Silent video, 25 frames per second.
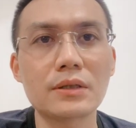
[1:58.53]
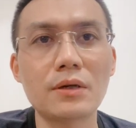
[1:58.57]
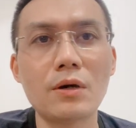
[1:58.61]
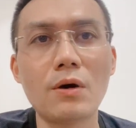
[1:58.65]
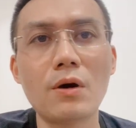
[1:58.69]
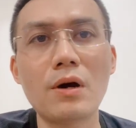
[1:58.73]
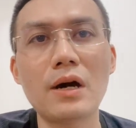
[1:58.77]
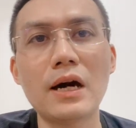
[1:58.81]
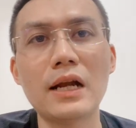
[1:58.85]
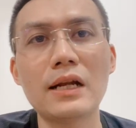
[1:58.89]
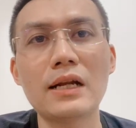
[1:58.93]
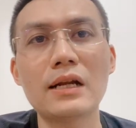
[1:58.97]

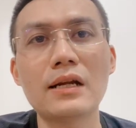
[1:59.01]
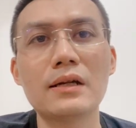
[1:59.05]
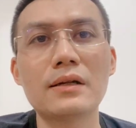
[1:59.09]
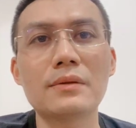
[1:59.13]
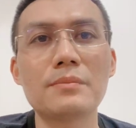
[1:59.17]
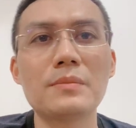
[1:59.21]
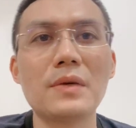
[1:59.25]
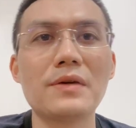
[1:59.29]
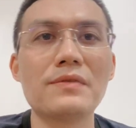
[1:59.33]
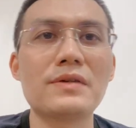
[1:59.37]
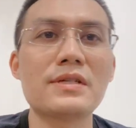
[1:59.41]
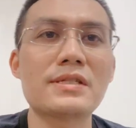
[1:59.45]
Khó
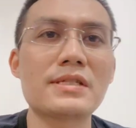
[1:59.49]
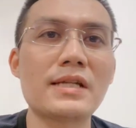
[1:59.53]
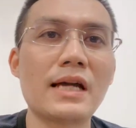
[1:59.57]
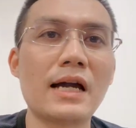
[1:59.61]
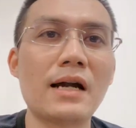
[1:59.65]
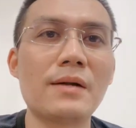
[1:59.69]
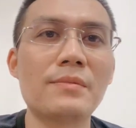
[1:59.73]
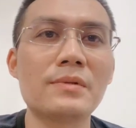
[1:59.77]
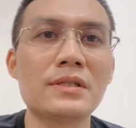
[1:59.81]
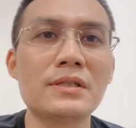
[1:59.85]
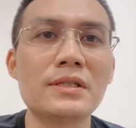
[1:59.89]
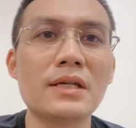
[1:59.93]
khăn bởi vì
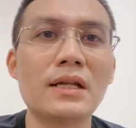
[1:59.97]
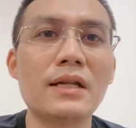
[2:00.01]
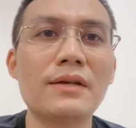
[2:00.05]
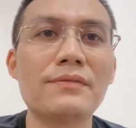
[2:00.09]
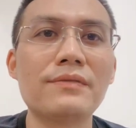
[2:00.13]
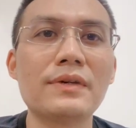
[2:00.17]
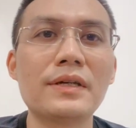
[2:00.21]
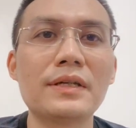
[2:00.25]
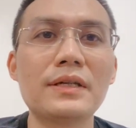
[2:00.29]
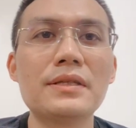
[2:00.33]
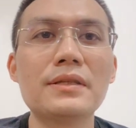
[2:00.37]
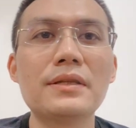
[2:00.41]
sao? Thứ nhất là
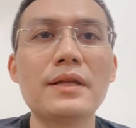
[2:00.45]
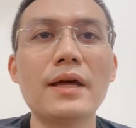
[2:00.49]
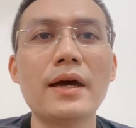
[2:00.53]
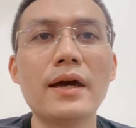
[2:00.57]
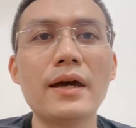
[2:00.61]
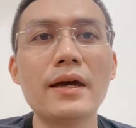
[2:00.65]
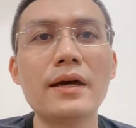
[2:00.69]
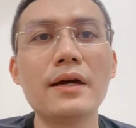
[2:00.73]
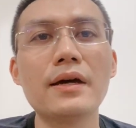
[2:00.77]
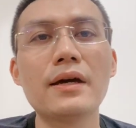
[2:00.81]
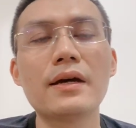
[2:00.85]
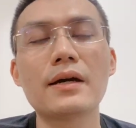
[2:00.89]
về kinh
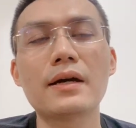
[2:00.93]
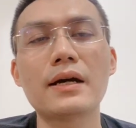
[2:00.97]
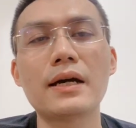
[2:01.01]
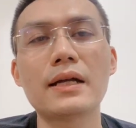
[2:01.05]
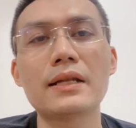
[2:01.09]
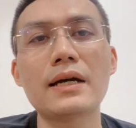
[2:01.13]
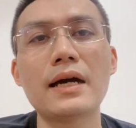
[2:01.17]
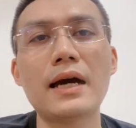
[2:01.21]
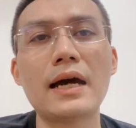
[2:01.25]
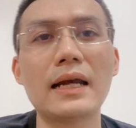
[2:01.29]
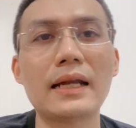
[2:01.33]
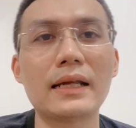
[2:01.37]
tế, cái
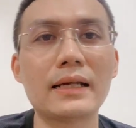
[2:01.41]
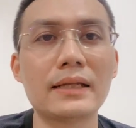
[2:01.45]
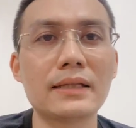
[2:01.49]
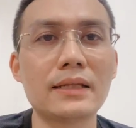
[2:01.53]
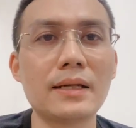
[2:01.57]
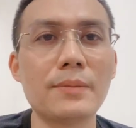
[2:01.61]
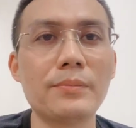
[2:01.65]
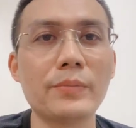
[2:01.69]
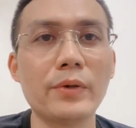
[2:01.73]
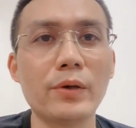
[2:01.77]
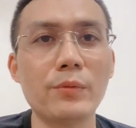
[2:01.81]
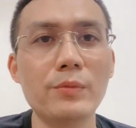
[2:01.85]
thứ hai là
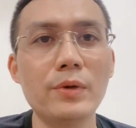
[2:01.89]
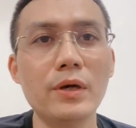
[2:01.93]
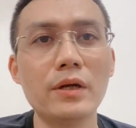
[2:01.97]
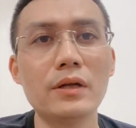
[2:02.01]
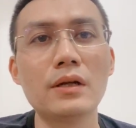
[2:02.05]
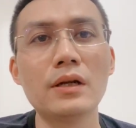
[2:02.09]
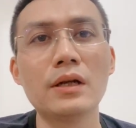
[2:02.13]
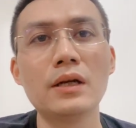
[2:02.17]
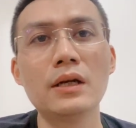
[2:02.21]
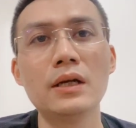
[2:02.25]
tầm hiểu biết